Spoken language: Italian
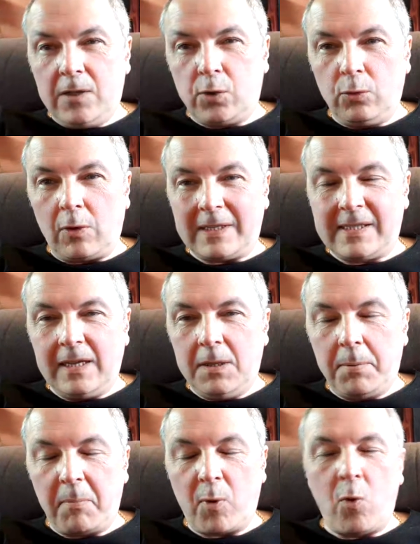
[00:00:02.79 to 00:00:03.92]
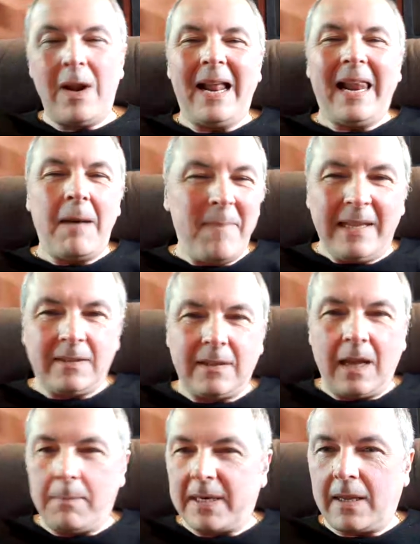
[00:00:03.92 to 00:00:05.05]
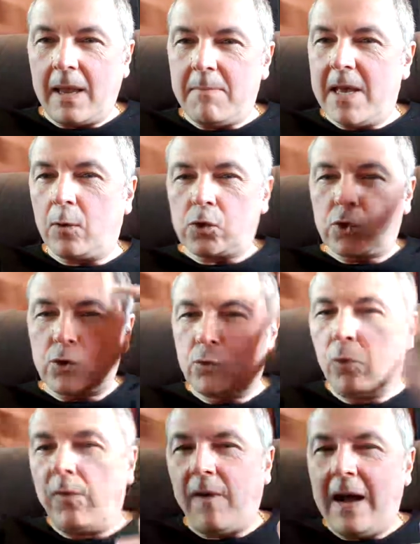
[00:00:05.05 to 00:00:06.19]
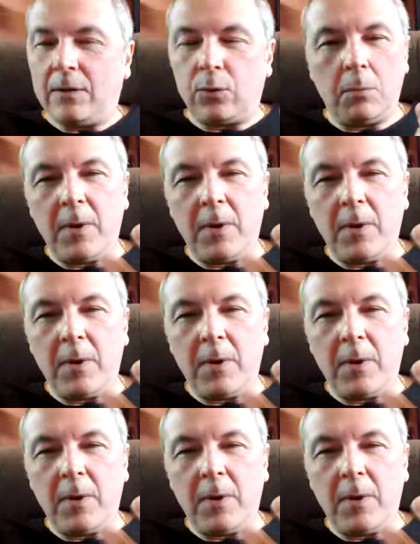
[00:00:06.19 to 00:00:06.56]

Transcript: sono rasati proprio con la lametta perché mi ero stufato,